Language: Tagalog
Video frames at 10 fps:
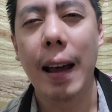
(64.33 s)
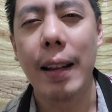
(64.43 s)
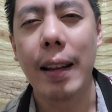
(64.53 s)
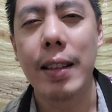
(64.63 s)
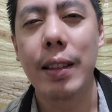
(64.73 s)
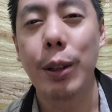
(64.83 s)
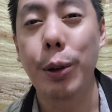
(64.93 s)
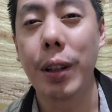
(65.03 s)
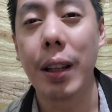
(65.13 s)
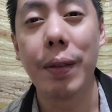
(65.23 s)
honest
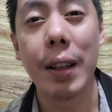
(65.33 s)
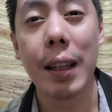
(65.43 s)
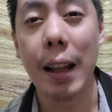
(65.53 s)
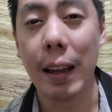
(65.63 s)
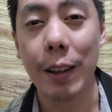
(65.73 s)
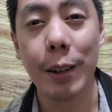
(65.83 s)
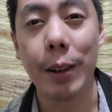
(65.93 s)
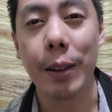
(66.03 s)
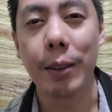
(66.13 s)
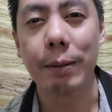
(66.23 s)
yung delivery
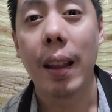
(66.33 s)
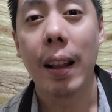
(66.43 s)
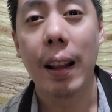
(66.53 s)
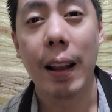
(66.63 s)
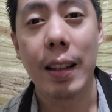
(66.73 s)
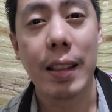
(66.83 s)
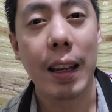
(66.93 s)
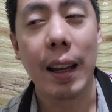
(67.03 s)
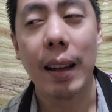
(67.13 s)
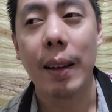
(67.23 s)
rider.
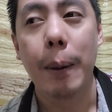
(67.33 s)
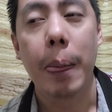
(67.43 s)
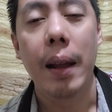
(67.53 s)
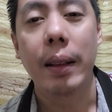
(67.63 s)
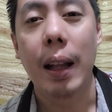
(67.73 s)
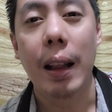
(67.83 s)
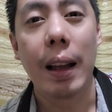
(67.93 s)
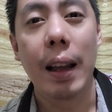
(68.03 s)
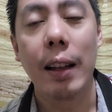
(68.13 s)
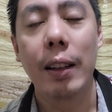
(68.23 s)
Kasi
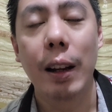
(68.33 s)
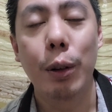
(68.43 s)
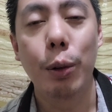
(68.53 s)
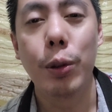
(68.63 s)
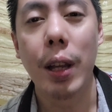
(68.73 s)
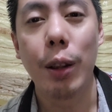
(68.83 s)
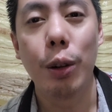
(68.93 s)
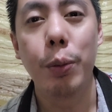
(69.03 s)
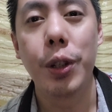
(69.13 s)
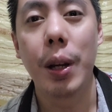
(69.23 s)
talagang nagpusang
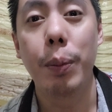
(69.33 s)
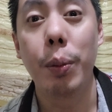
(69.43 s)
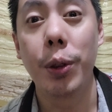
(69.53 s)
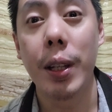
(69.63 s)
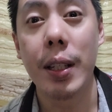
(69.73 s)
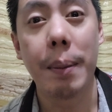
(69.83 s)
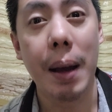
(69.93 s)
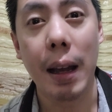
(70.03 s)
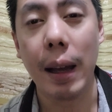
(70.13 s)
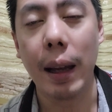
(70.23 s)
loob siyang pumunta sa
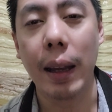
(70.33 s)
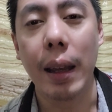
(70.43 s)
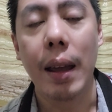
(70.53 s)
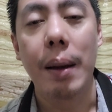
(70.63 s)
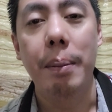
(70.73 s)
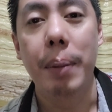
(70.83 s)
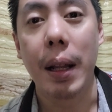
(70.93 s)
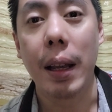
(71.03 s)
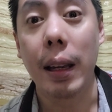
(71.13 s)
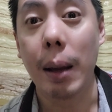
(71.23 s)
bahay
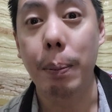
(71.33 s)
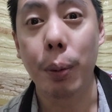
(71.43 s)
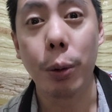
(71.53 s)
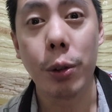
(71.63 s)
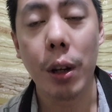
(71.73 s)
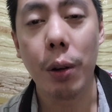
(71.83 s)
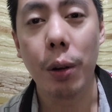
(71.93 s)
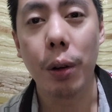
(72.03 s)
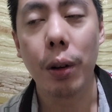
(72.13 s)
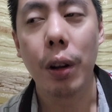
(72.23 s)
para i-approach
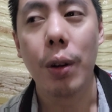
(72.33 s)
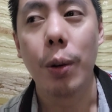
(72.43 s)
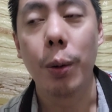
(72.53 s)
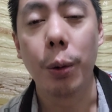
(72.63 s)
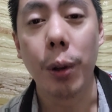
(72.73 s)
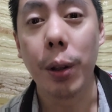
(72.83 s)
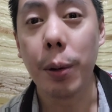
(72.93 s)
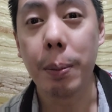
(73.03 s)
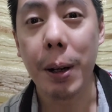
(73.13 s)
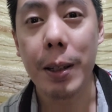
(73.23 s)
ako,
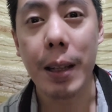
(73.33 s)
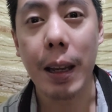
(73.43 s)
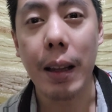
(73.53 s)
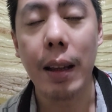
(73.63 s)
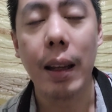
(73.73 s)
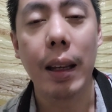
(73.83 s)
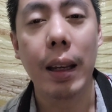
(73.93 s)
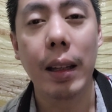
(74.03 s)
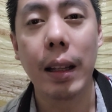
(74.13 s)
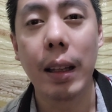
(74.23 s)
kunin yung parcel,
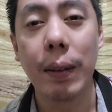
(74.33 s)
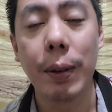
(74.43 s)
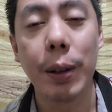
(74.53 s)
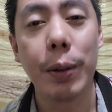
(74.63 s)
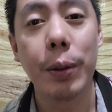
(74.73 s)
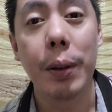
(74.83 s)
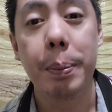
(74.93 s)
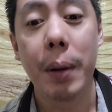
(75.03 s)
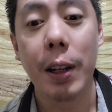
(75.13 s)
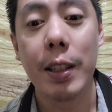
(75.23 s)
i-deliver yung
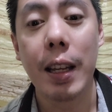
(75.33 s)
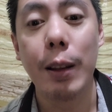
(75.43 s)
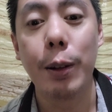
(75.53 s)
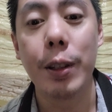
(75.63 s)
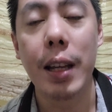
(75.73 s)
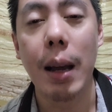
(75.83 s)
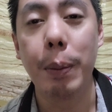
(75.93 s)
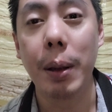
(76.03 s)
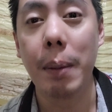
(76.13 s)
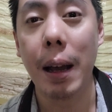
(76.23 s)
parcel doon sa
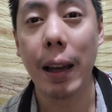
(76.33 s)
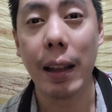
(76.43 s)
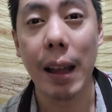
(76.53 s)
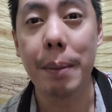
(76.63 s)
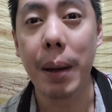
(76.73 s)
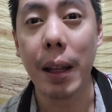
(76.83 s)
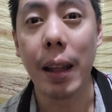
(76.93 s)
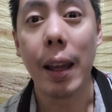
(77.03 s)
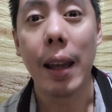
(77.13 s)
kapitbahay namin,